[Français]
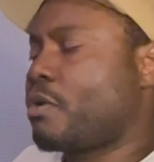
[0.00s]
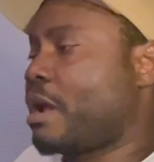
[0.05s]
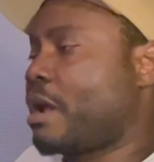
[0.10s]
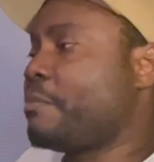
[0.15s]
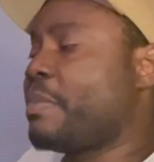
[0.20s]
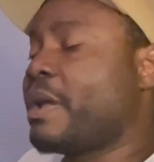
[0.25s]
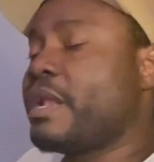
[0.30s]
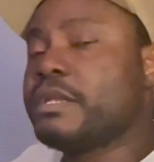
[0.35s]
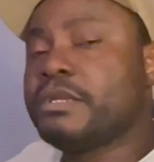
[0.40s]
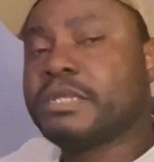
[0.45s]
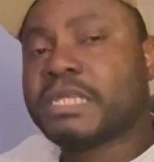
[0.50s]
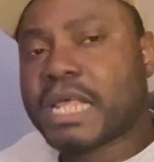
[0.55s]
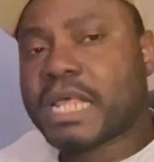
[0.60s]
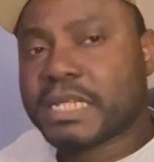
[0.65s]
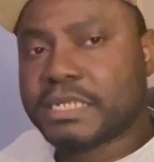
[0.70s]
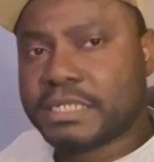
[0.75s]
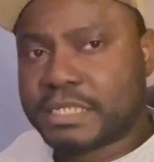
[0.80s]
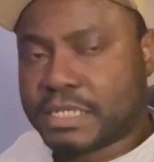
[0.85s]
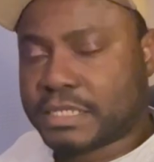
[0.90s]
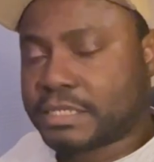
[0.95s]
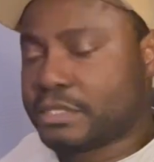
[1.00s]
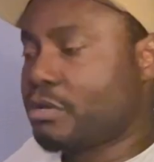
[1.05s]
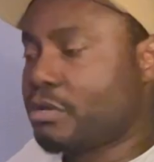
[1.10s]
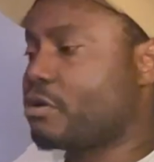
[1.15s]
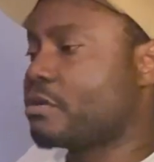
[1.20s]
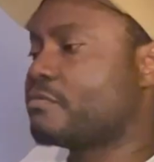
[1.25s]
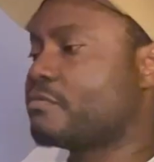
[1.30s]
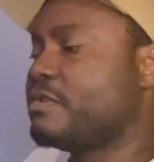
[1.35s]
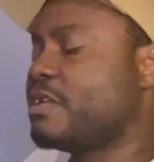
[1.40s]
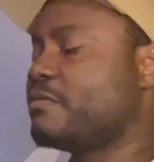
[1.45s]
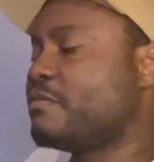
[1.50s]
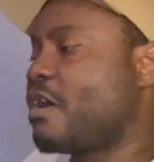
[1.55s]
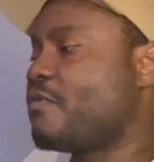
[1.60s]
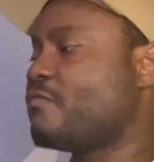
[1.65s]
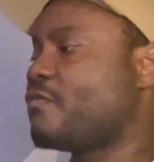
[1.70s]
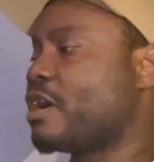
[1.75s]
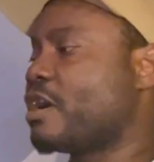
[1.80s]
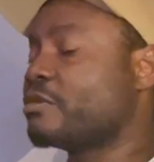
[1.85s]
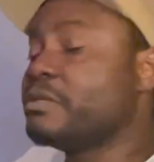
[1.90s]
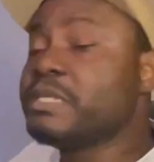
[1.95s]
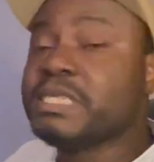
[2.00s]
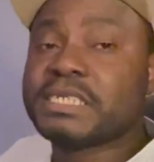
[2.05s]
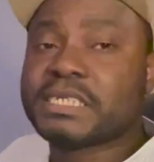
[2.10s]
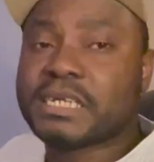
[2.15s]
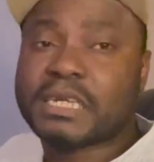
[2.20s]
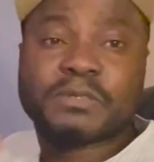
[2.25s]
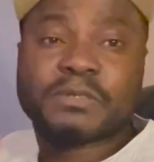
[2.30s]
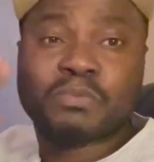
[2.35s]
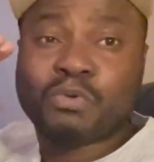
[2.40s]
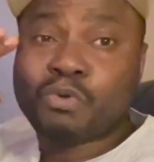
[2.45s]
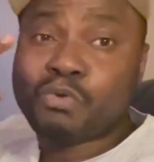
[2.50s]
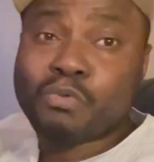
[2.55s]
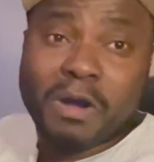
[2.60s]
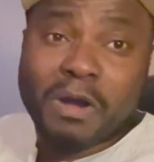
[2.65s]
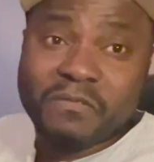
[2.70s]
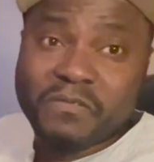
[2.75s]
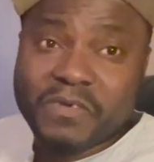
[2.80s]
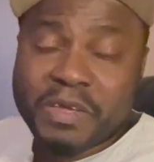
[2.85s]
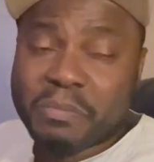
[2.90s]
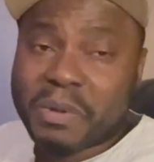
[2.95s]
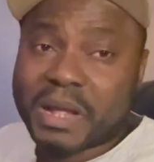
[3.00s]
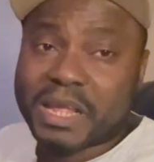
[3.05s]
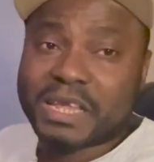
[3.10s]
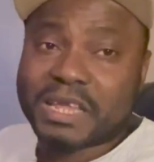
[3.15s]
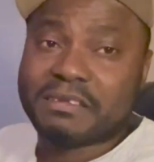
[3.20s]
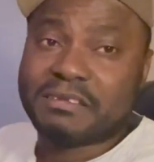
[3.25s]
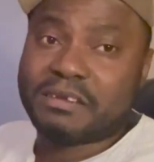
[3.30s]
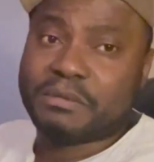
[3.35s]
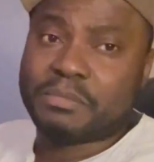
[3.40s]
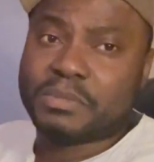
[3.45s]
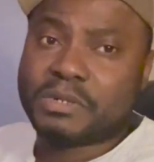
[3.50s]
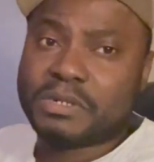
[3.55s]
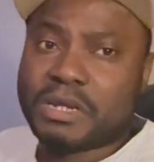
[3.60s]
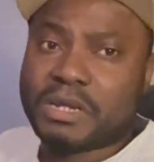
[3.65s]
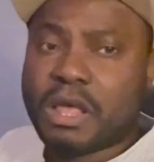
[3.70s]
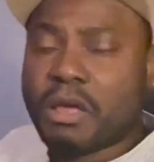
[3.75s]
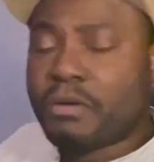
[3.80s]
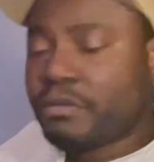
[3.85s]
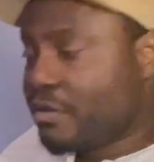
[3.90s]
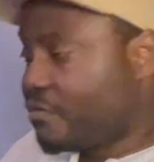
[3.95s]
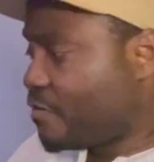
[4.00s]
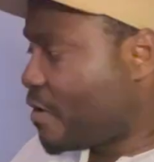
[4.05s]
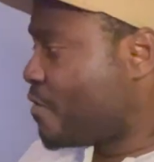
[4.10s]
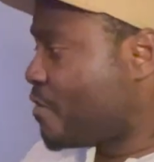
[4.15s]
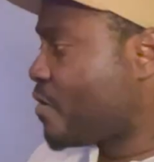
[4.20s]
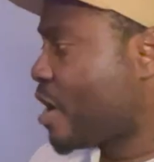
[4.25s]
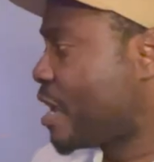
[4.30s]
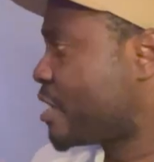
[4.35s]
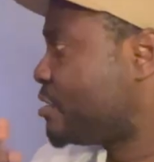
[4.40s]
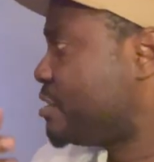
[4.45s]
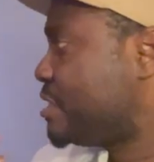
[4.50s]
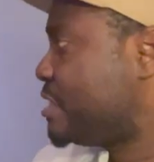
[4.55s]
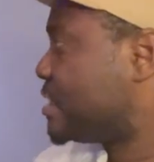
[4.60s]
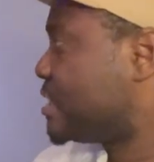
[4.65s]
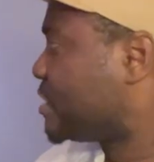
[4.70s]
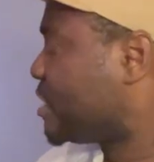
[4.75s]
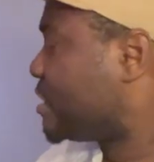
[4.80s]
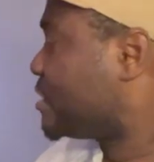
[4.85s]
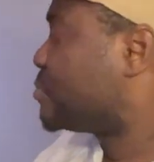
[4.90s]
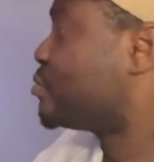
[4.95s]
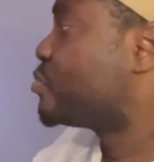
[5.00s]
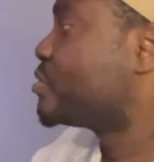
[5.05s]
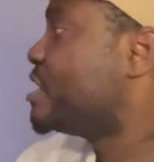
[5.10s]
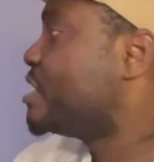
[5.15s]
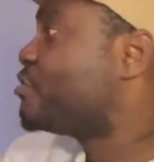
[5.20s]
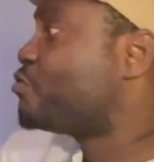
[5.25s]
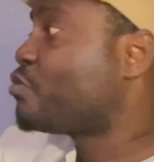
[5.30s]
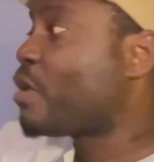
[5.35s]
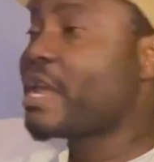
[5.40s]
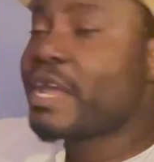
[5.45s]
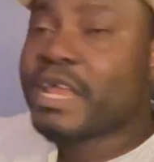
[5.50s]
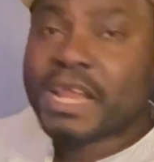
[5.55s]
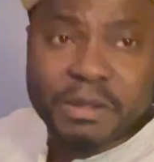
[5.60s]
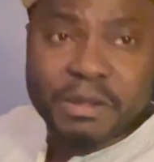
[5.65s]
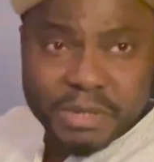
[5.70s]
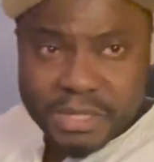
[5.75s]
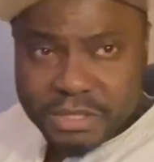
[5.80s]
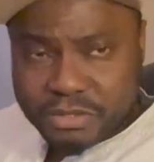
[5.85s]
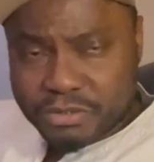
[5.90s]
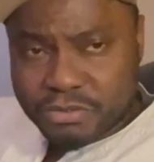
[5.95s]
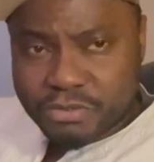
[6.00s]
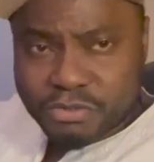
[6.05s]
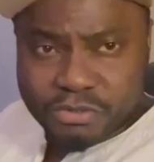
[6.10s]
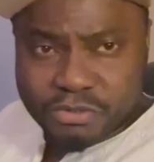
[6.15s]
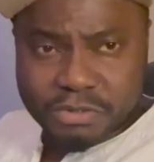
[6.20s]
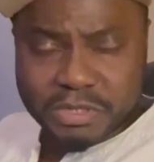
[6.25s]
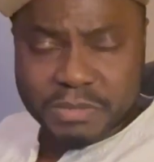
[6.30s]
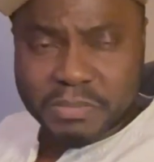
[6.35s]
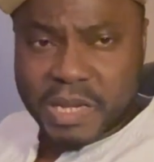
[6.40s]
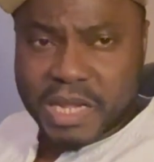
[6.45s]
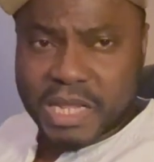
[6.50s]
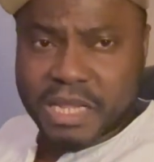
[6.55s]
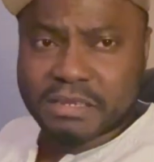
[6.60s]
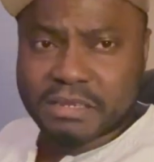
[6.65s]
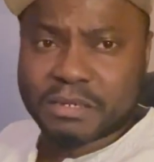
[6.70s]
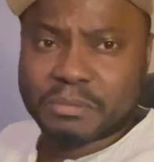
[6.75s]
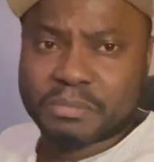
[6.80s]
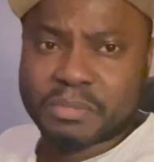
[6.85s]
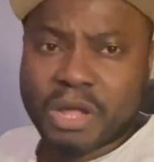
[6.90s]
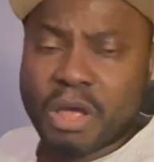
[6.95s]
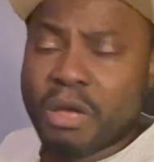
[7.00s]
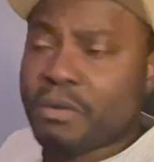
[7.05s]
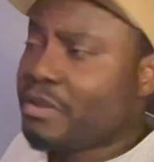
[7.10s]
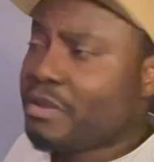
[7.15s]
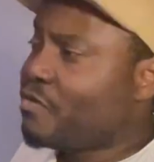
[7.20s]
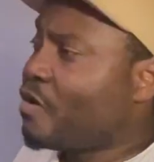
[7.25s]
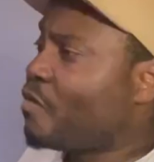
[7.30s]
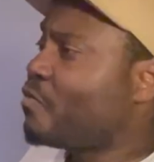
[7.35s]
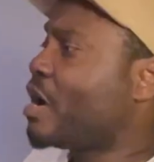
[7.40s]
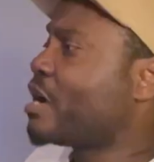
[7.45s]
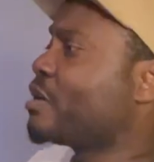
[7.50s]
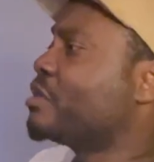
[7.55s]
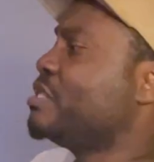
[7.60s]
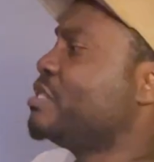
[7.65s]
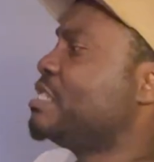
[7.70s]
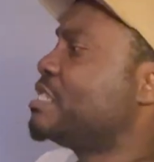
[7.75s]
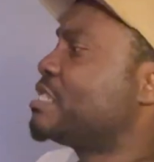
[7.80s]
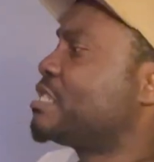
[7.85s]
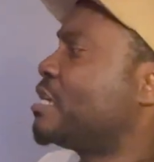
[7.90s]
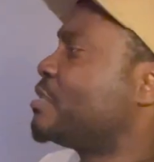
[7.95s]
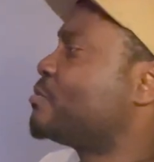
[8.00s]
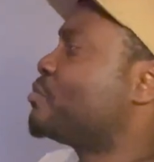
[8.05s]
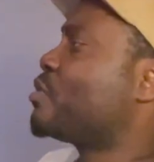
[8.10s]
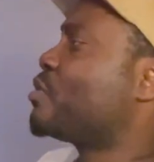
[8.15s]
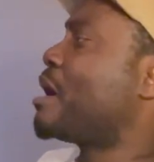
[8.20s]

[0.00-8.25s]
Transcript: appelle licence. Donc, vous devez avoir une licence pour coiffer, par exemple. Vous devez avoir une licence pour nettoyer la maison d'autrui, par exemple. Vous devez avoir une licence pour